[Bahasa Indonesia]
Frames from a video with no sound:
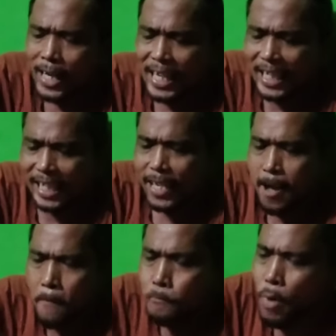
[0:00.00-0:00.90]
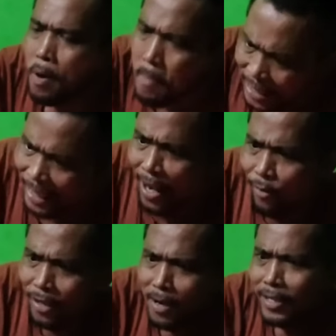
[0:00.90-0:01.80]
Is, memang masternya
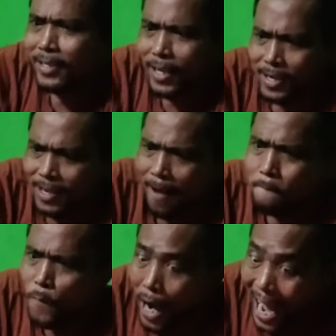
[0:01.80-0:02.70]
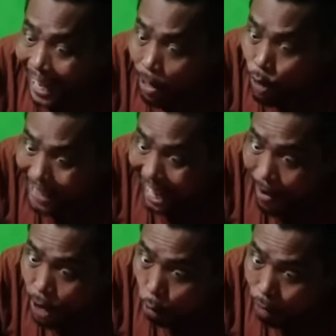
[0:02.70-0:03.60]
bikin bayi ya. Karena udah
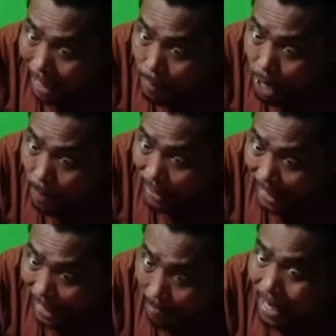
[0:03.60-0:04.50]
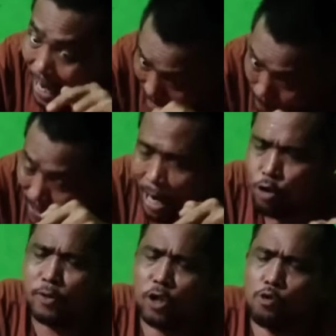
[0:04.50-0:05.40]
tanya aku tadi mau dapat sereket, makanya pindah
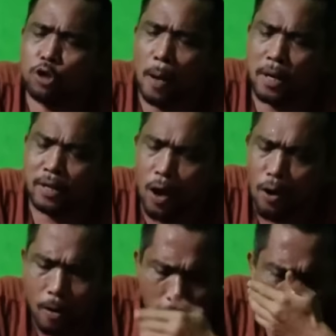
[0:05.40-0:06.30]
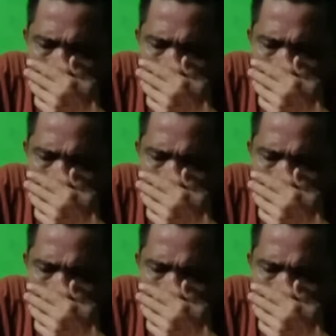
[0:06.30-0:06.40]
ke besok musa hampir tahu kau.